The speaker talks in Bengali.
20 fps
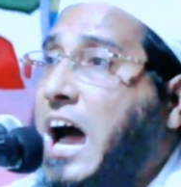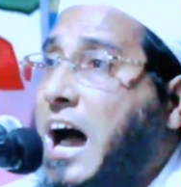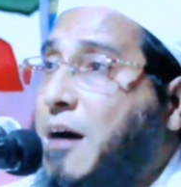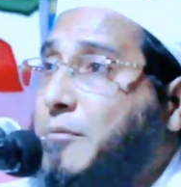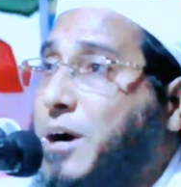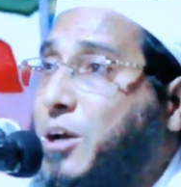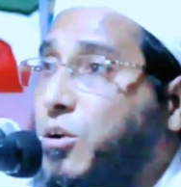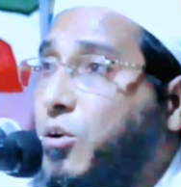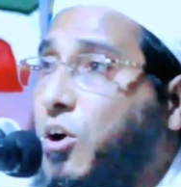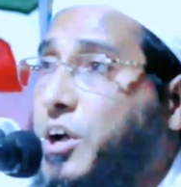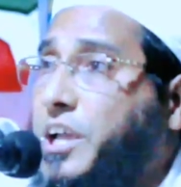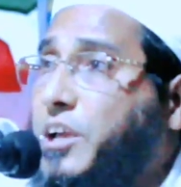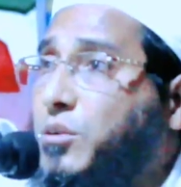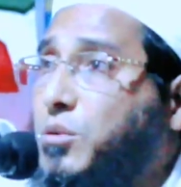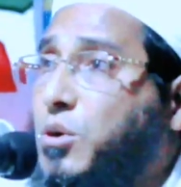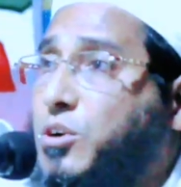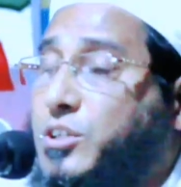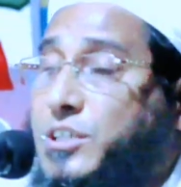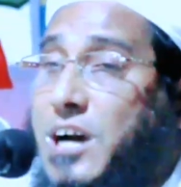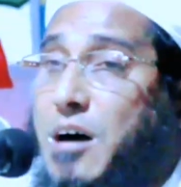আমার ওই
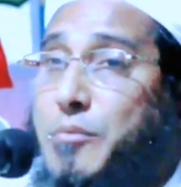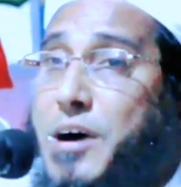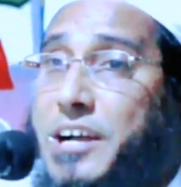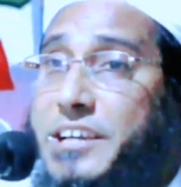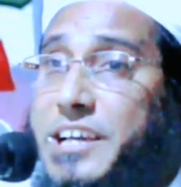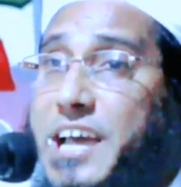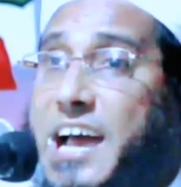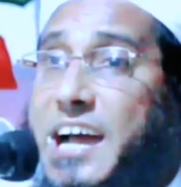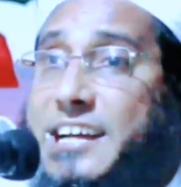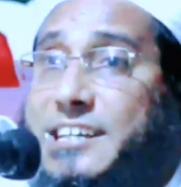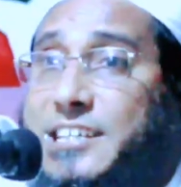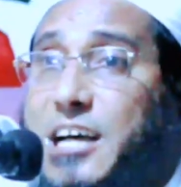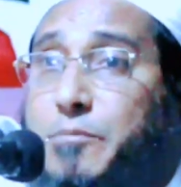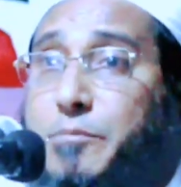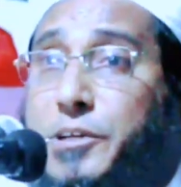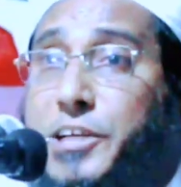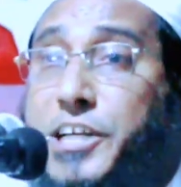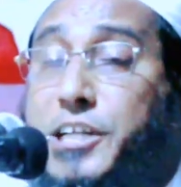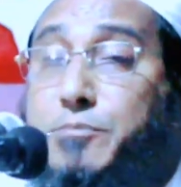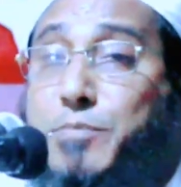লোকটা আমাকে একটা
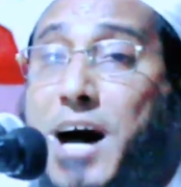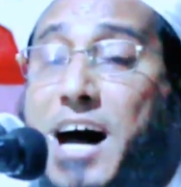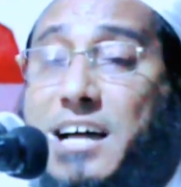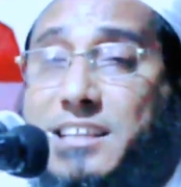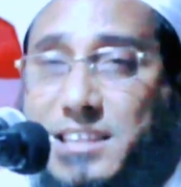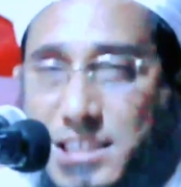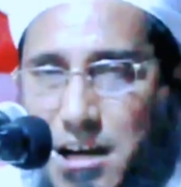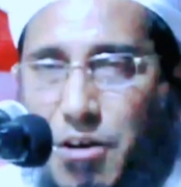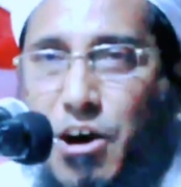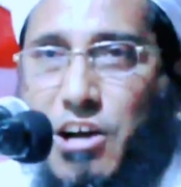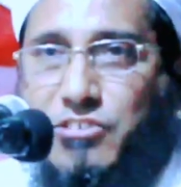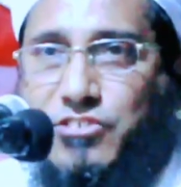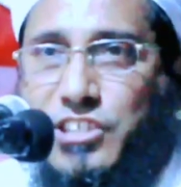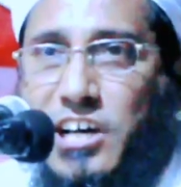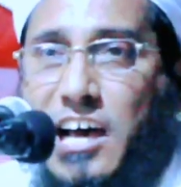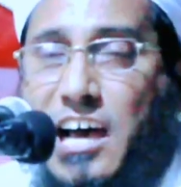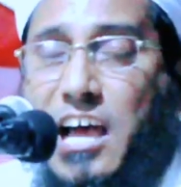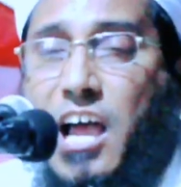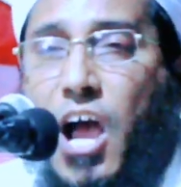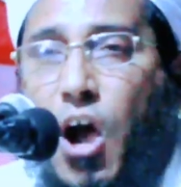প্লেট ভাত
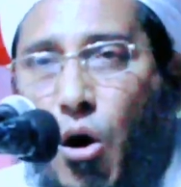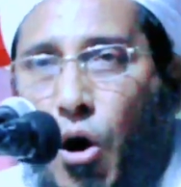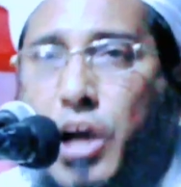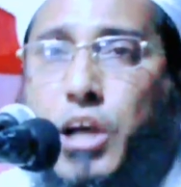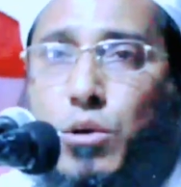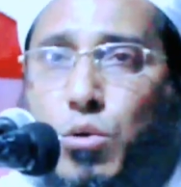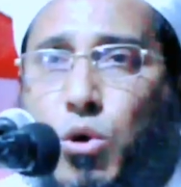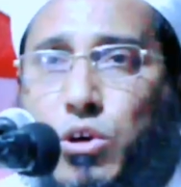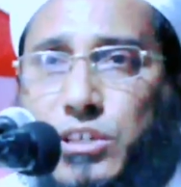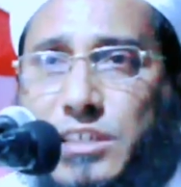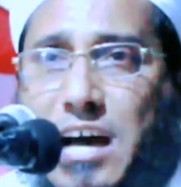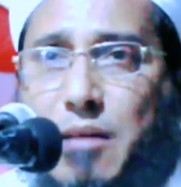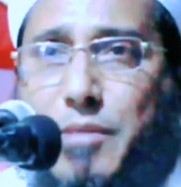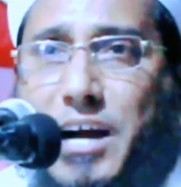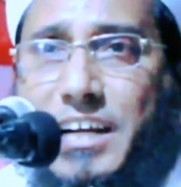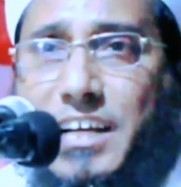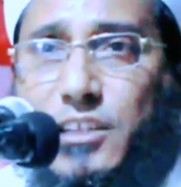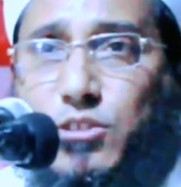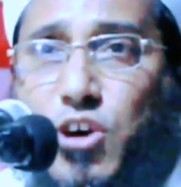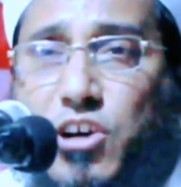খাওয়াইছে ওই লোকটা
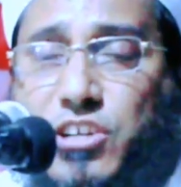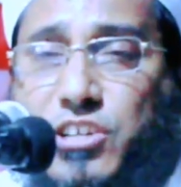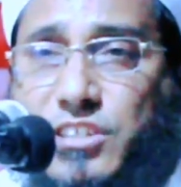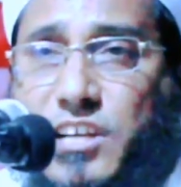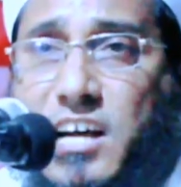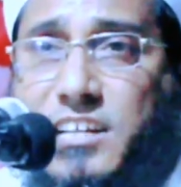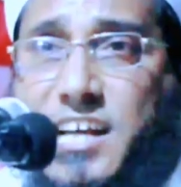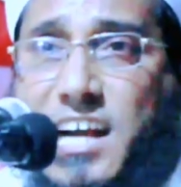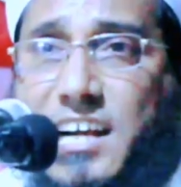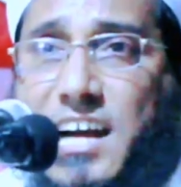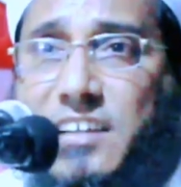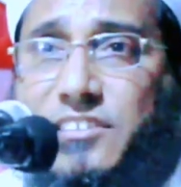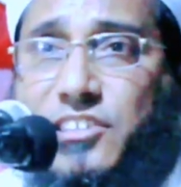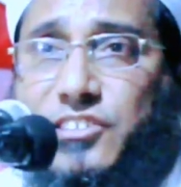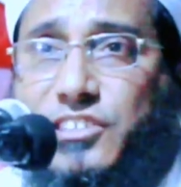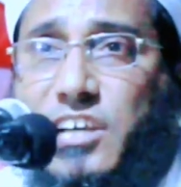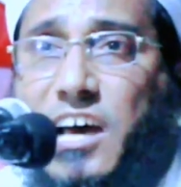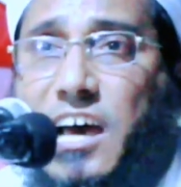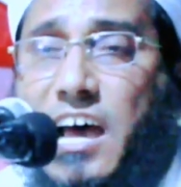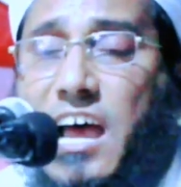আমাকে দশটা টাকা
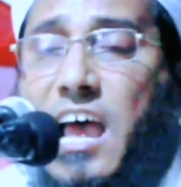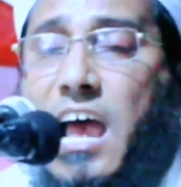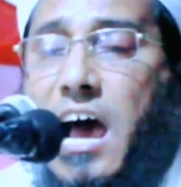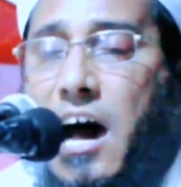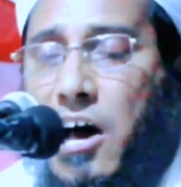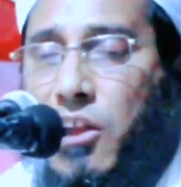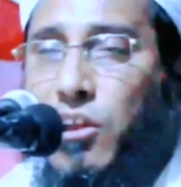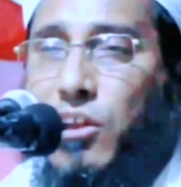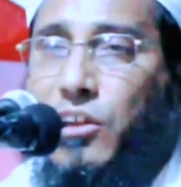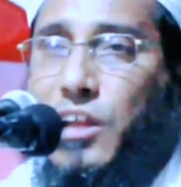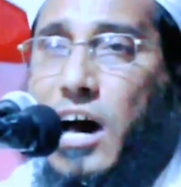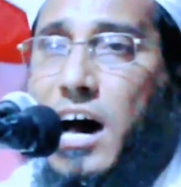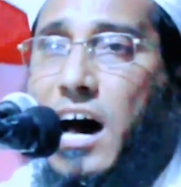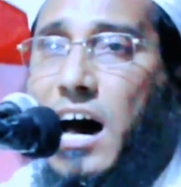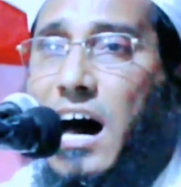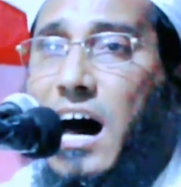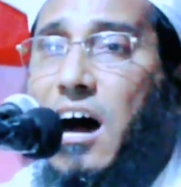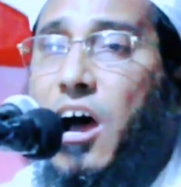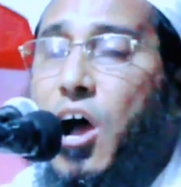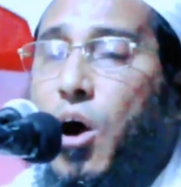দিছে
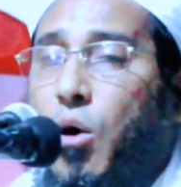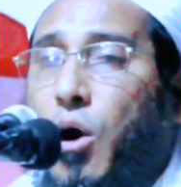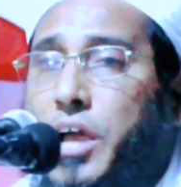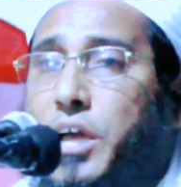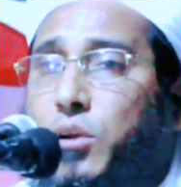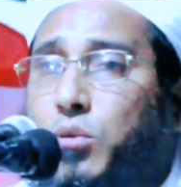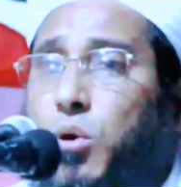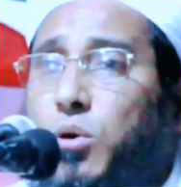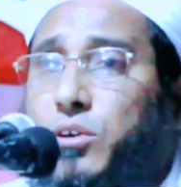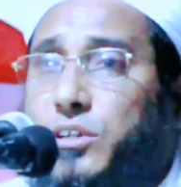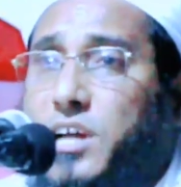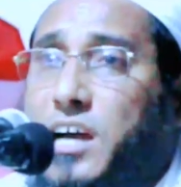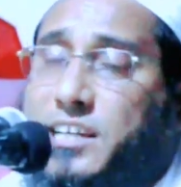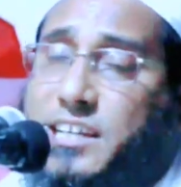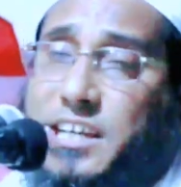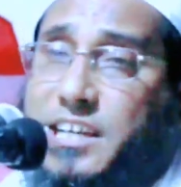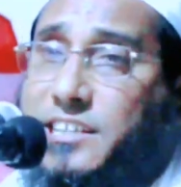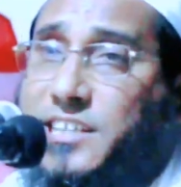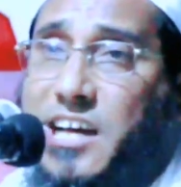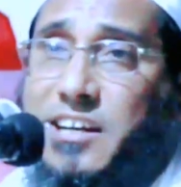আল্লাহ ওই
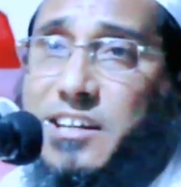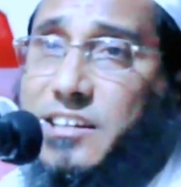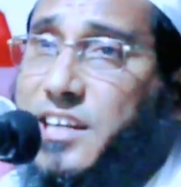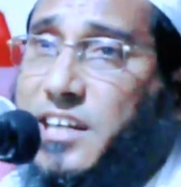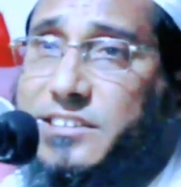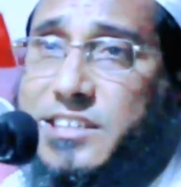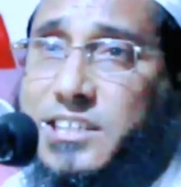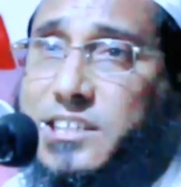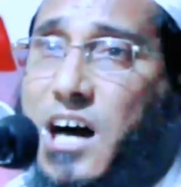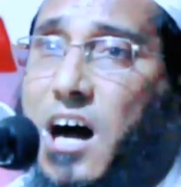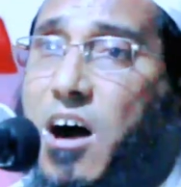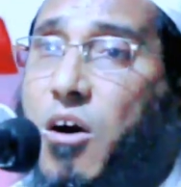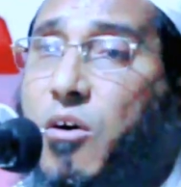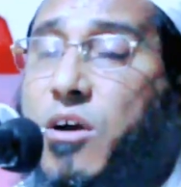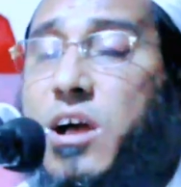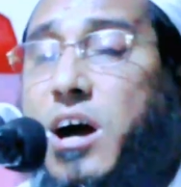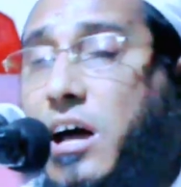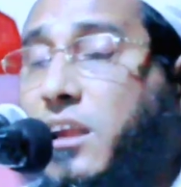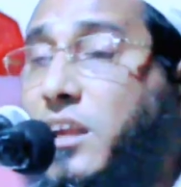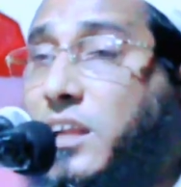লোকটাকে জান্নাতে দাও
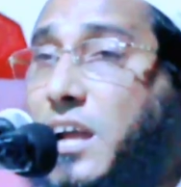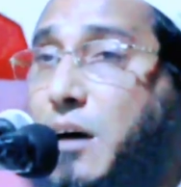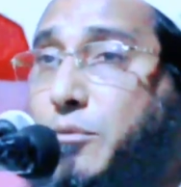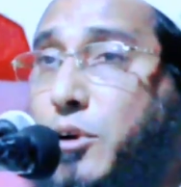আল্লাহ